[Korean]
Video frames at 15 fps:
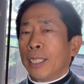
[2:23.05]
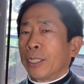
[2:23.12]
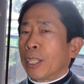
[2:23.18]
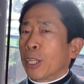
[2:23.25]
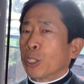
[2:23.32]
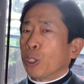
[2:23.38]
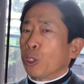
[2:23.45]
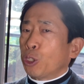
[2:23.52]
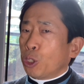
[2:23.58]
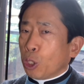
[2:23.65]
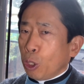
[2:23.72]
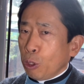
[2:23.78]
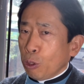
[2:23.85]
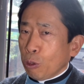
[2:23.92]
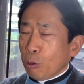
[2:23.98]
따라서
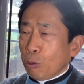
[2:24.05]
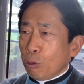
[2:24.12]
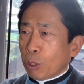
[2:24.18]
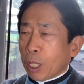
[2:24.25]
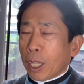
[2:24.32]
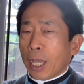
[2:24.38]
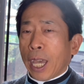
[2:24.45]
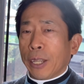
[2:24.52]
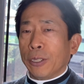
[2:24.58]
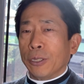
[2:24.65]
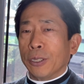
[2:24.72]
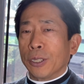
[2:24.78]
천국에 가는